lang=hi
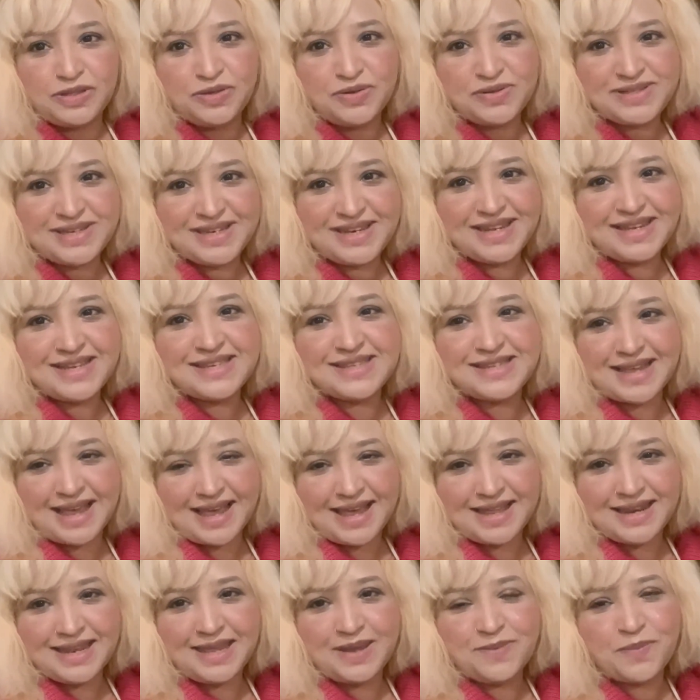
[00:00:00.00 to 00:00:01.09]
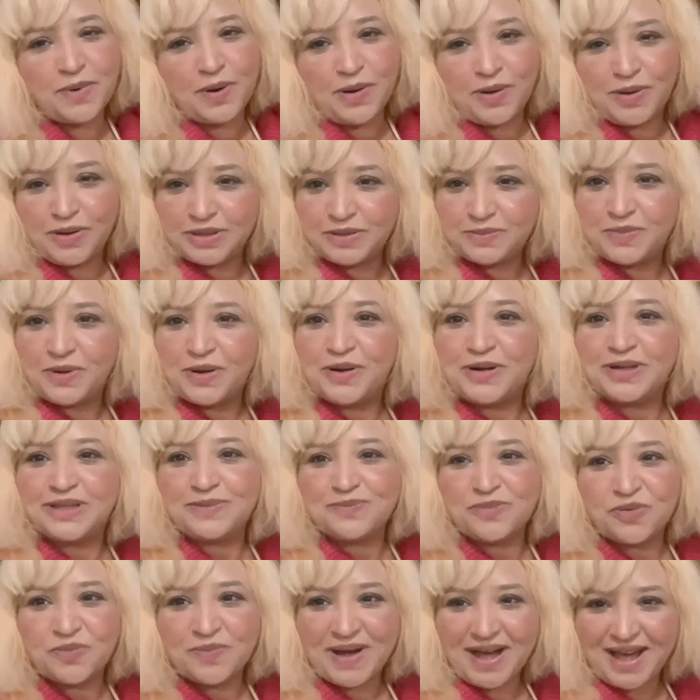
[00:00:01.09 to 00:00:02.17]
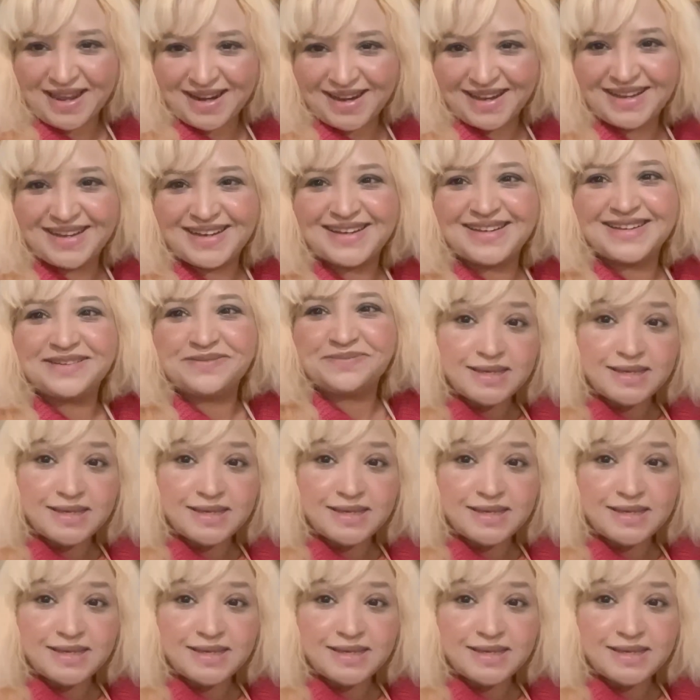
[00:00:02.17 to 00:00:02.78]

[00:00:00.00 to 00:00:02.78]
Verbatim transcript: दूसरी सहरी बहुत बहुत मुबारक